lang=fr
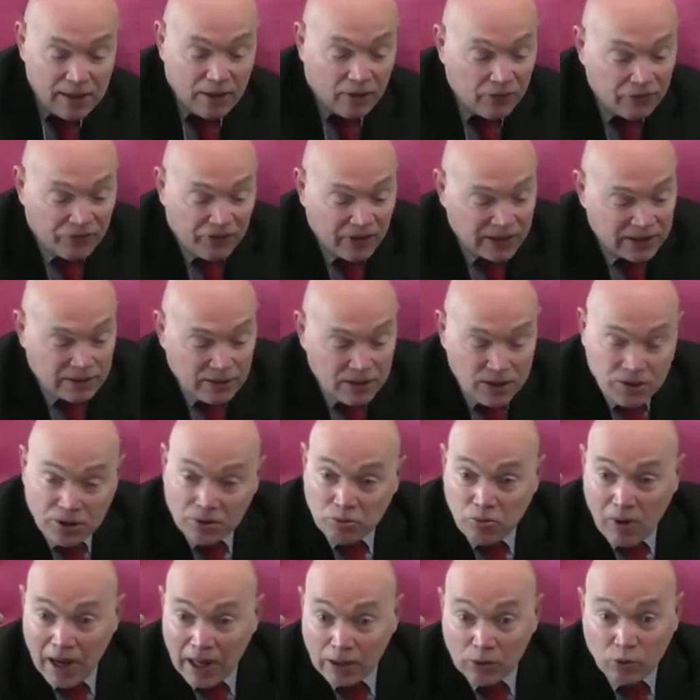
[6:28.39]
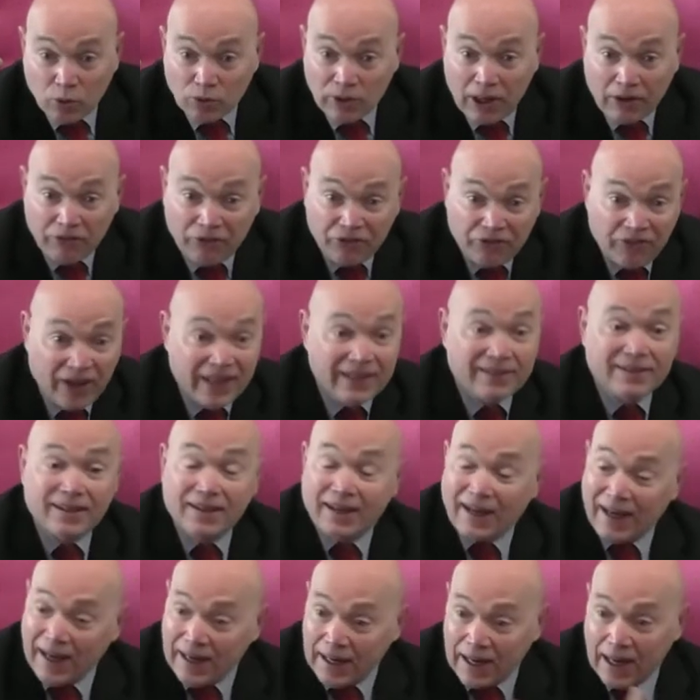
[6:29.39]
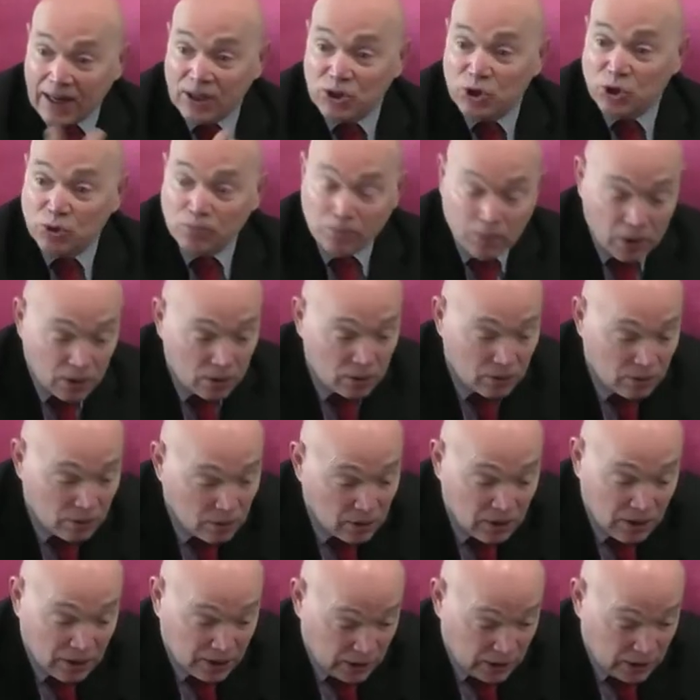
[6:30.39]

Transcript: en fait, l'histoire qu'on a faite très largement,